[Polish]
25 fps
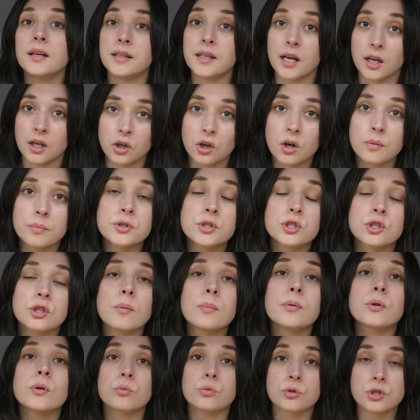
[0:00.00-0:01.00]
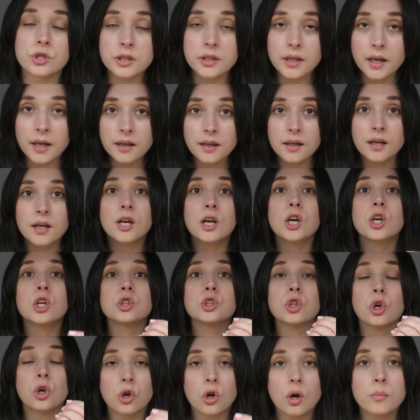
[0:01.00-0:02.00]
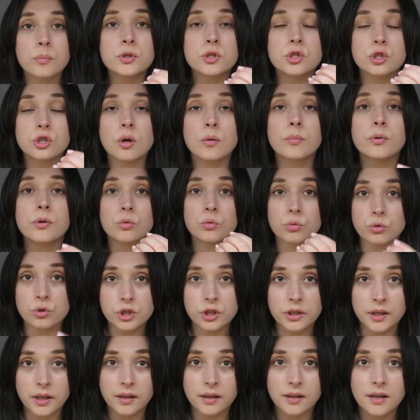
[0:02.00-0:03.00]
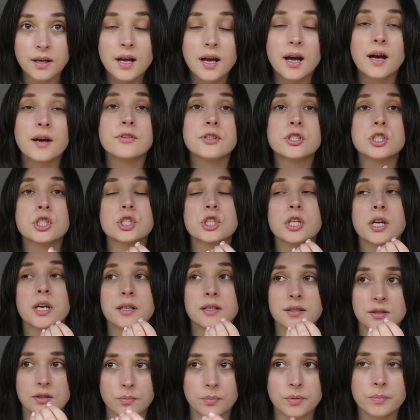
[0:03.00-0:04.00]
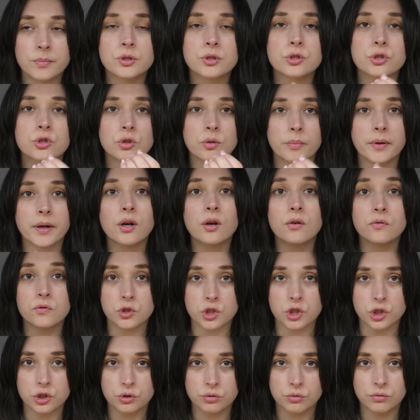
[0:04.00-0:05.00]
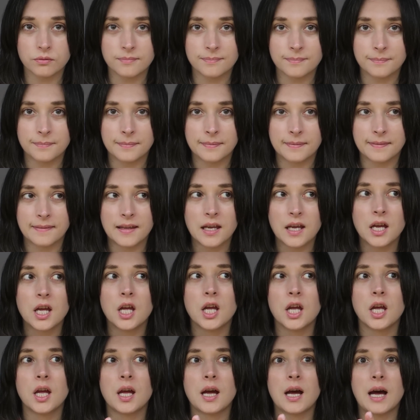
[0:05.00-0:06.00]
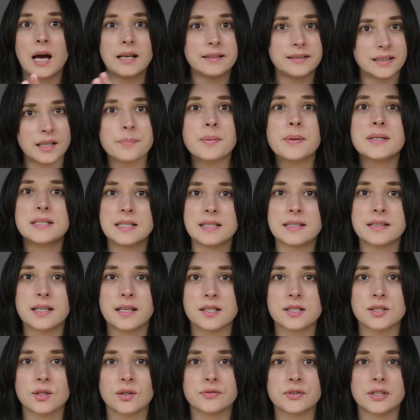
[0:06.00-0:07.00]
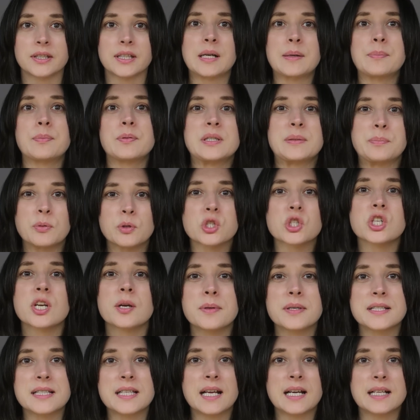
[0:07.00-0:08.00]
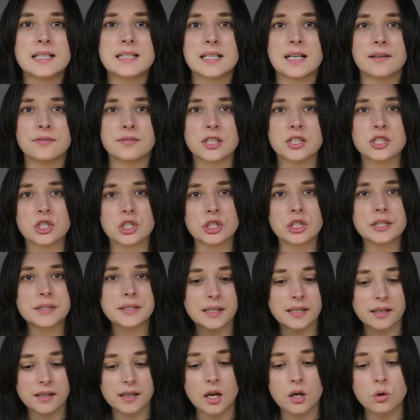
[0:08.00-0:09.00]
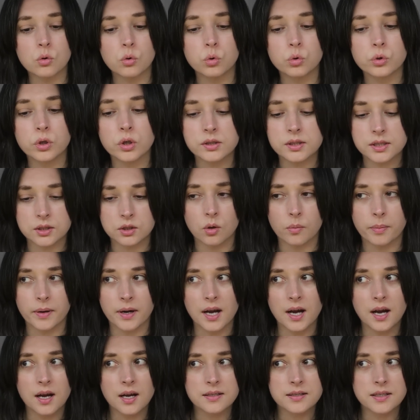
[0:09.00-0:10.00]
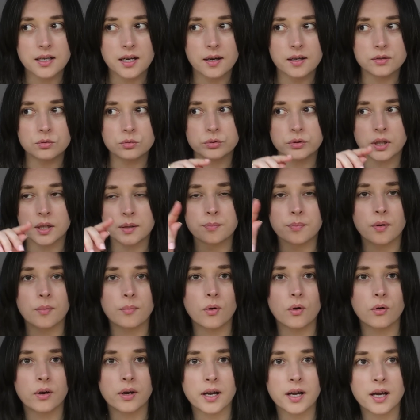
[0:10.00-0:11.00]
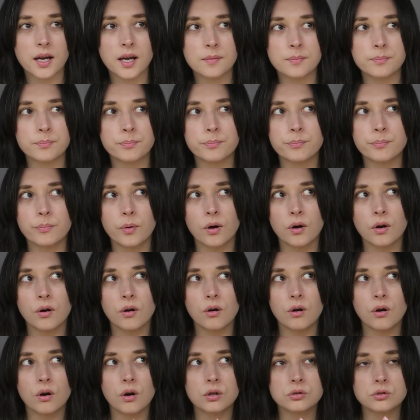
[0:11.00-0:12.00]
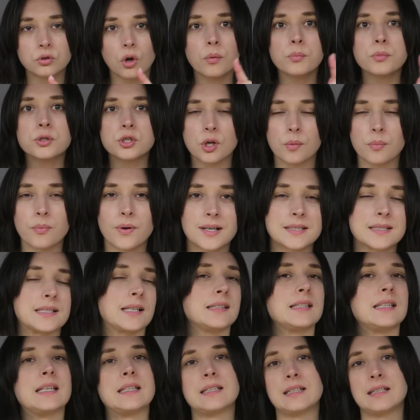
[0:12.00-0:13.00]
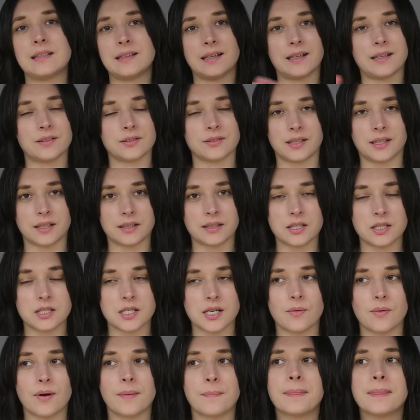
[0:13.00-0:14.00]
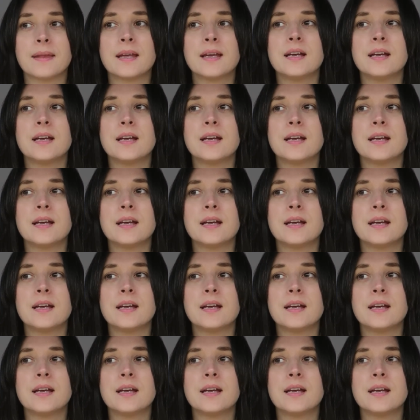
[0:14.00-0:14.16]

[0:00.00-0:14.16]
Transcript: Jak robić dobry uczynek, to robić dobry uczynek. A wiecie, że jak zrobimy coś dobrego w życiu, ale tak bezinteresownie, tak z potrzeby serca, wiecie, nie tak kalkulując, dobra, ja tutaj pomogę, bo to mi się opłaca. Nie, nie, nie, to tak nie działa.